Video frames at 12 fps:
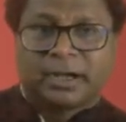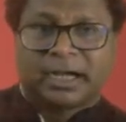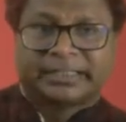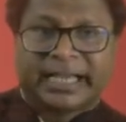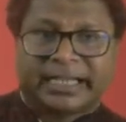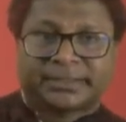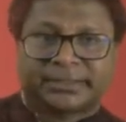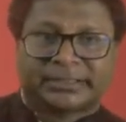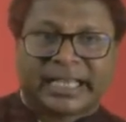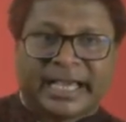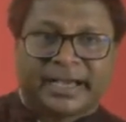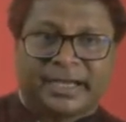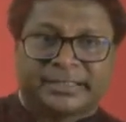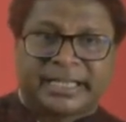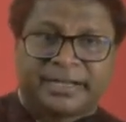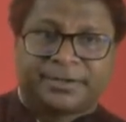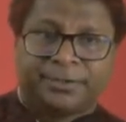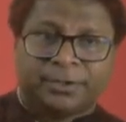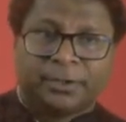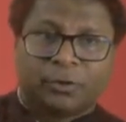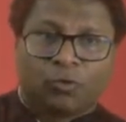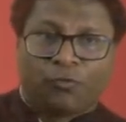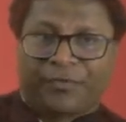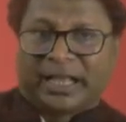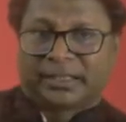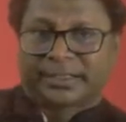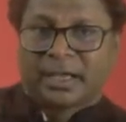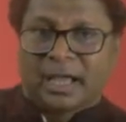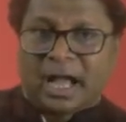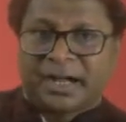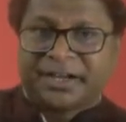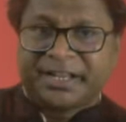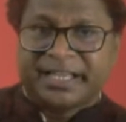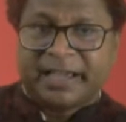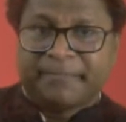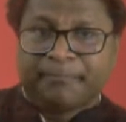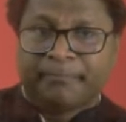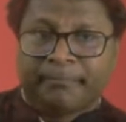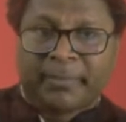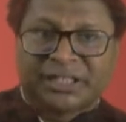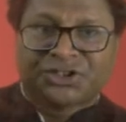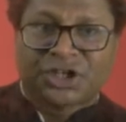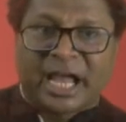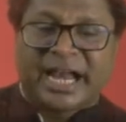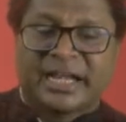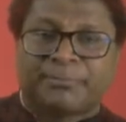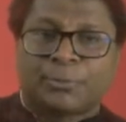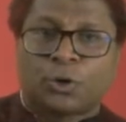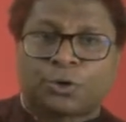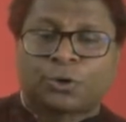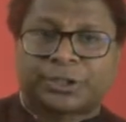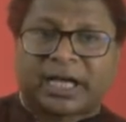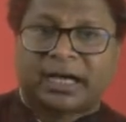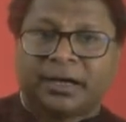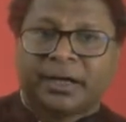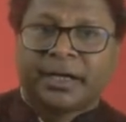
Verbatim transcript: अधिक से अधिक को वेल्थ अगर ये मच एंड मोर होता